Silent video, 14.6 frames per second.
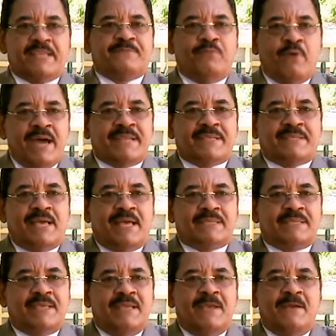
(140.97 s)

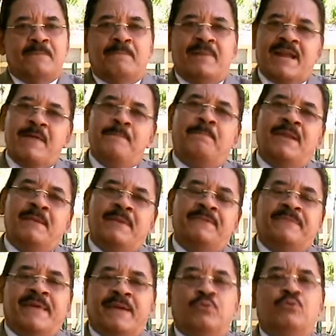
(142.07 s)
fuerzas para
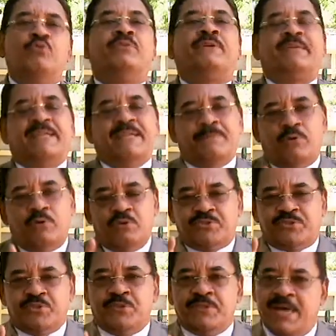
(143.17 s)
implementar un
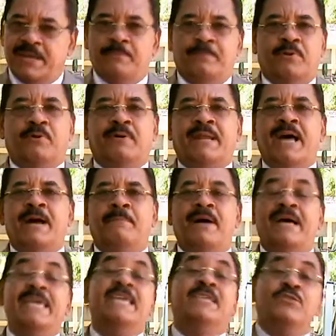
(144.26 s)
revolucionario
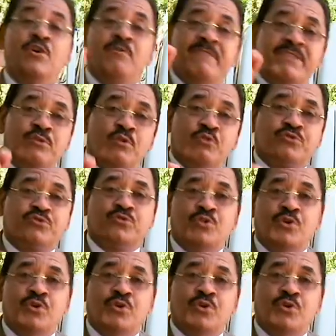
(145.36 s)
programa innovedoso